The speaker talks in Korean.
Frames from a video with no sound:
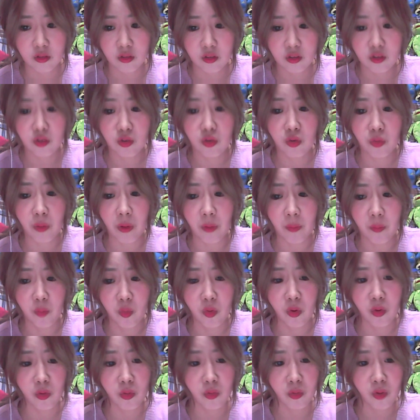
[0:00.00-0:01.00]
이거로 밥
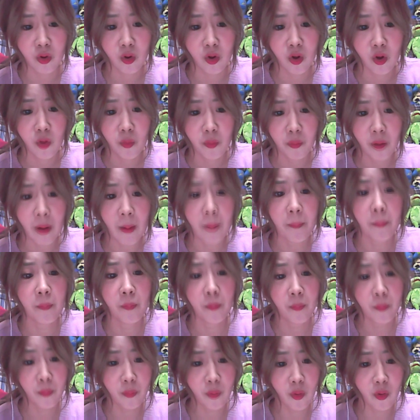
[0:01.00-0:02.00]
먹고, 밥
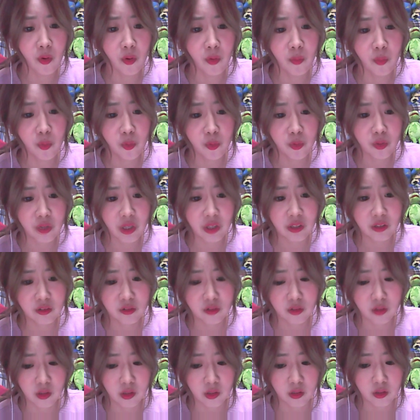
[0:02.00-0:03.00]
벌어먹고
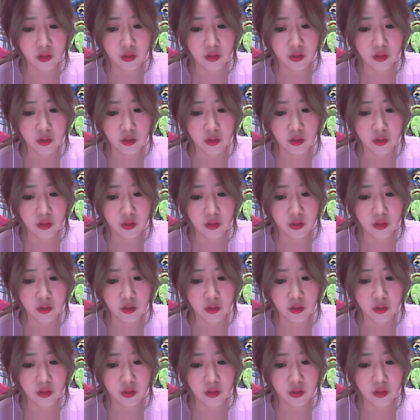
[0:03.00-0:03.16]
사는데.